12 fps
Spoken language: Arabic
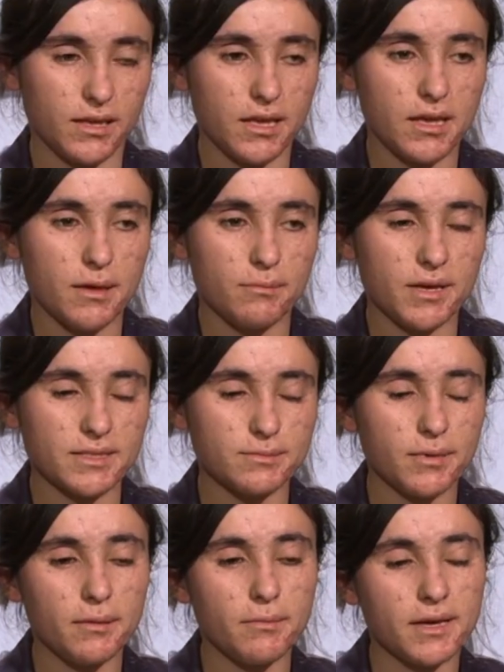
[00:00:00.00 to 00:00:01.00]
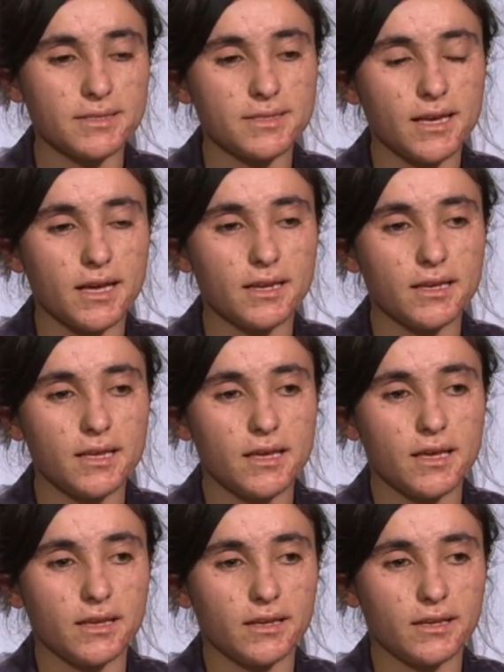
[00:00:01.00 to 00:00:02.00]
متو کسو مرحبون داعش
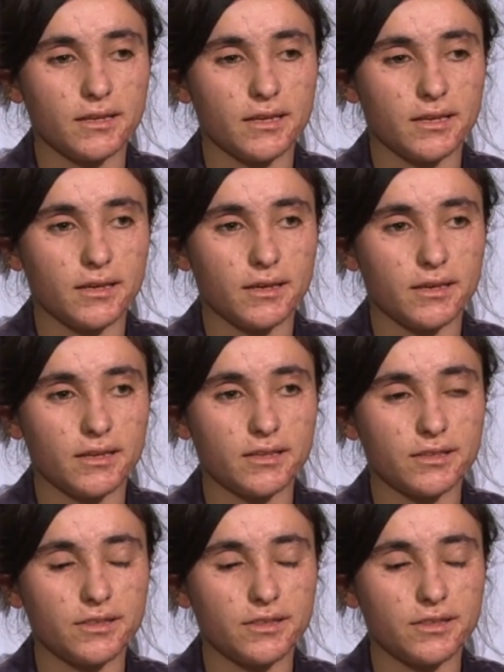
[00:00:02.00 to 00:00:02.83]
و واسیرێ